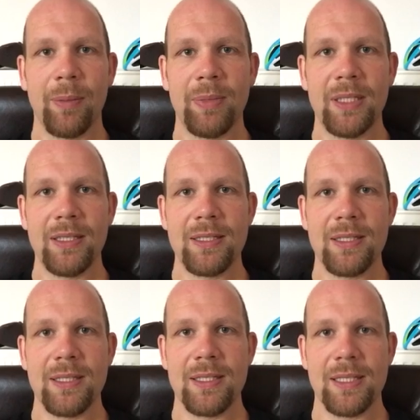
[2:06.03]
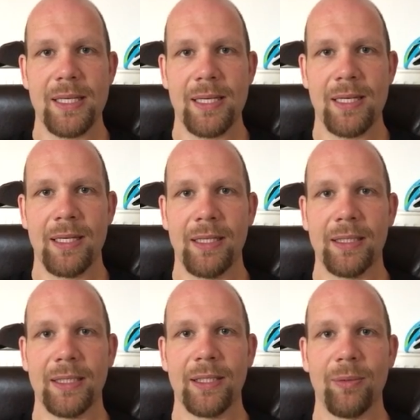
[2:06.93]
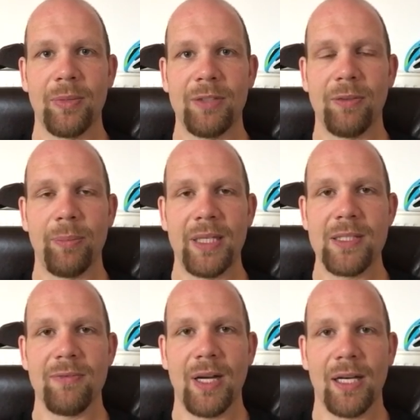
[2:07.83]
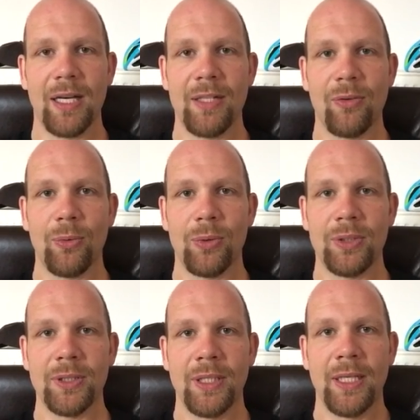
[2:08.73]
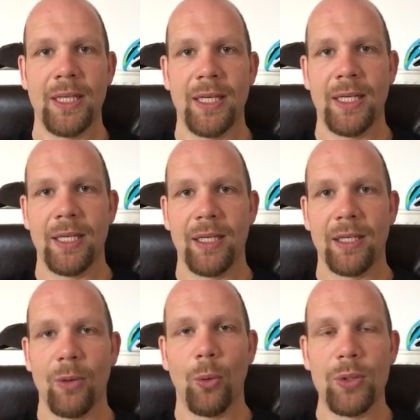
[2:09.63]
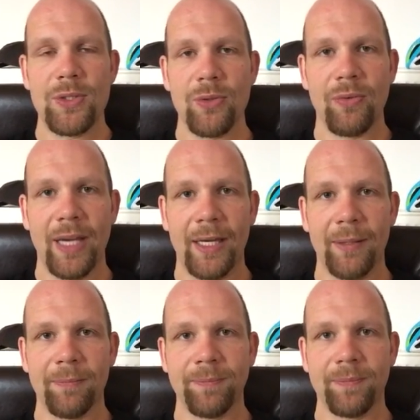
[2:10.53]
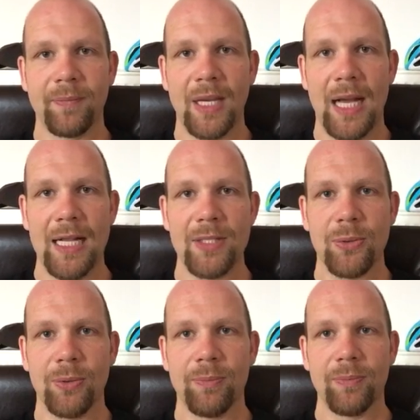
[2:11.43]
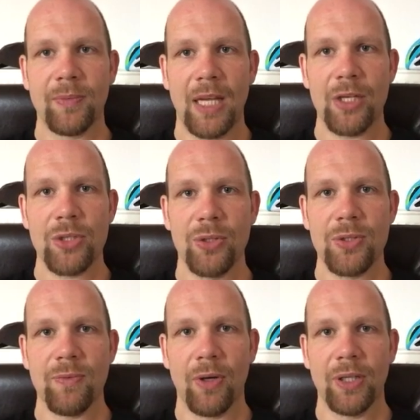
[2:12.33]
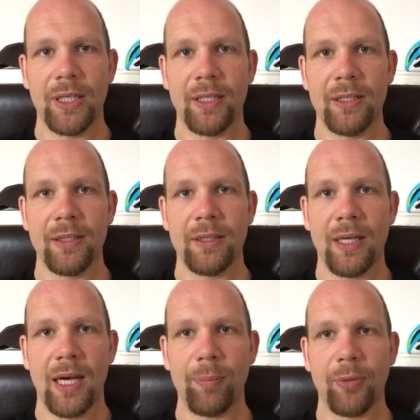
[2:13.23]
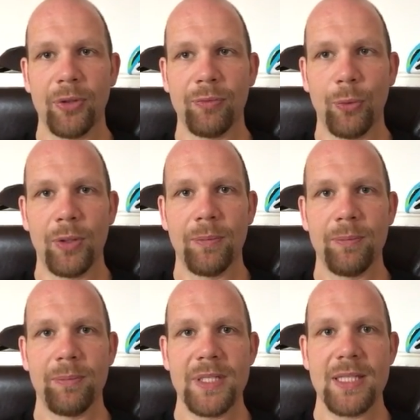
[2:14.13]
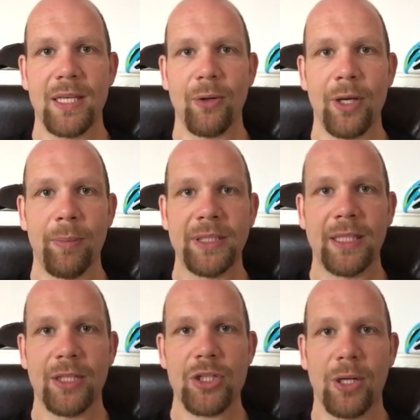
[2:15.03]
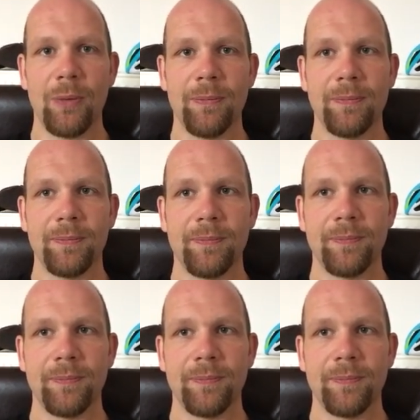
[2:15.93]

ja mindestens äh, hinkriegen, um nicht vom Besenwagen einzuholen, holt zu werden. Also, dann schönes Wochenende, habt euch wohl. Bis denn, euer Micha. Ciao.